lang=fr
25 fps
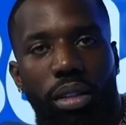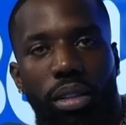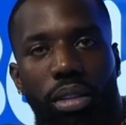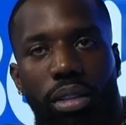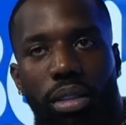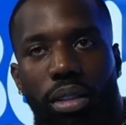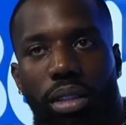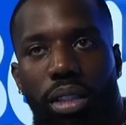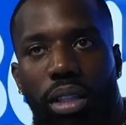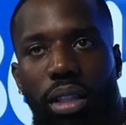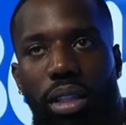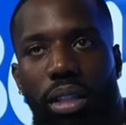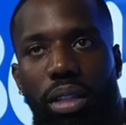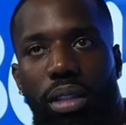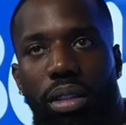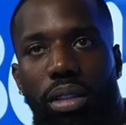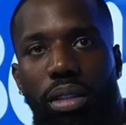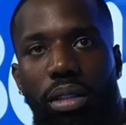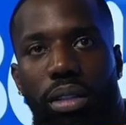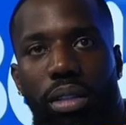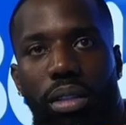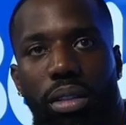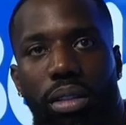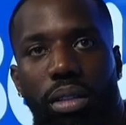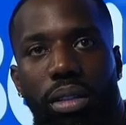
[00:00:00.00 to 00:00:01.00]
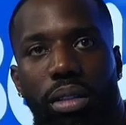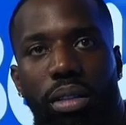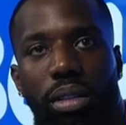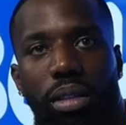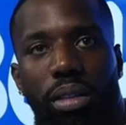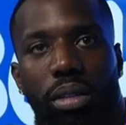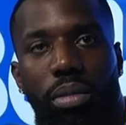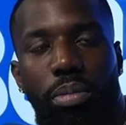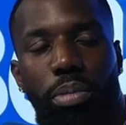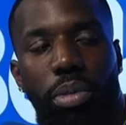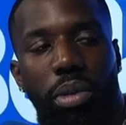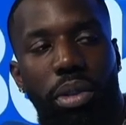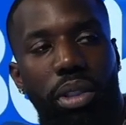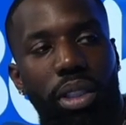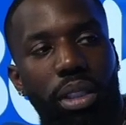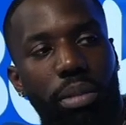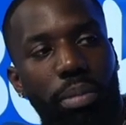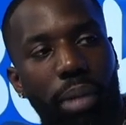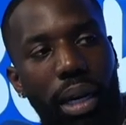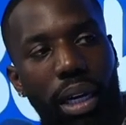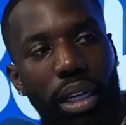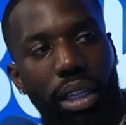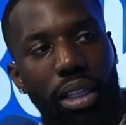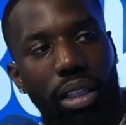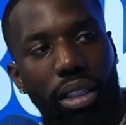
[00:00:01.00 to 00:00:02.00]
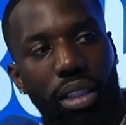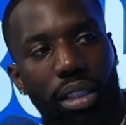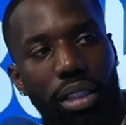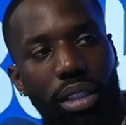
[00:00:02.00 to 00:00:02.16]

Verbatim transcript: C'est euh, Petite Marie.